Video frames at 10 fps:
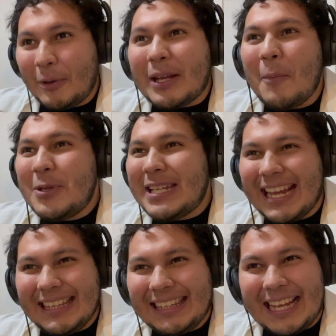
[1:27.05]
porque hay mucha
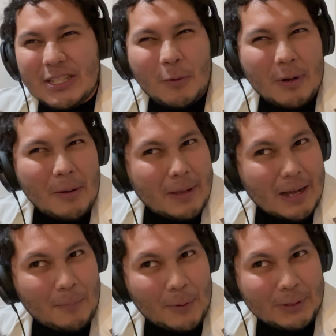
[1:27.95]
gente que seguro va a ver
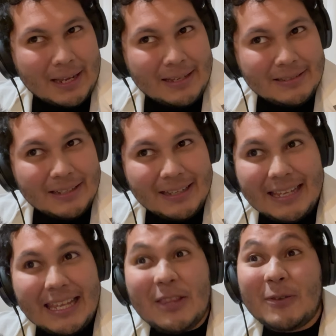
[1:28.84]
el podcast
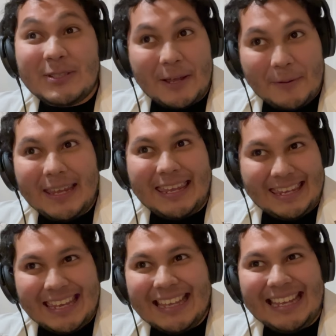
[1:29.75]
y no sabe
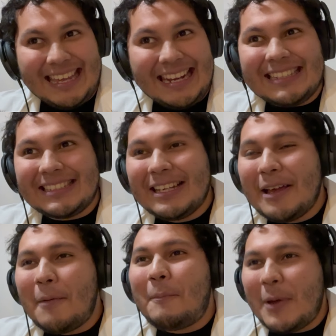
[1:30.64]
quién eres.
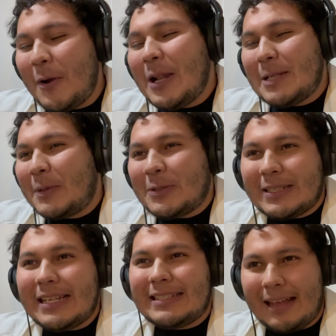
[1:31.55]
Pero las personas
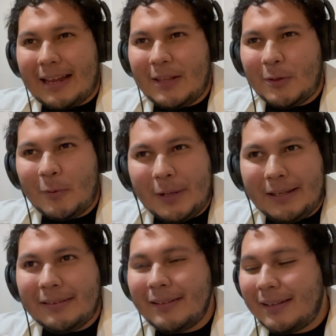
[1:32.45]
que ya estaban aquí en
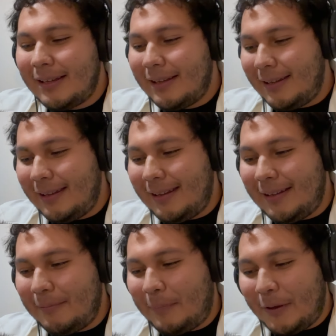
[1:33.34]
Dublín
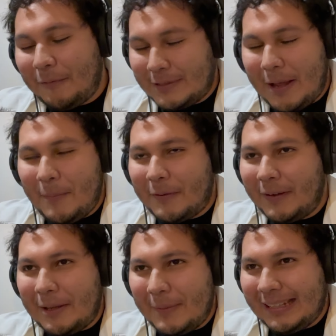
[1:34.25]
eh, saben
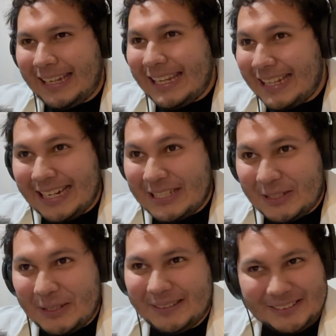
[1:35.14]
perfectamente quién eres,
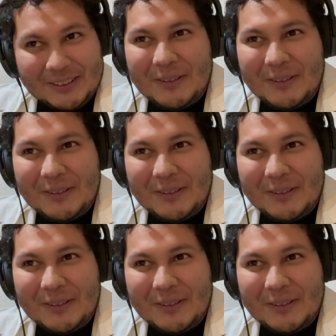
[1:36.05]
¿no?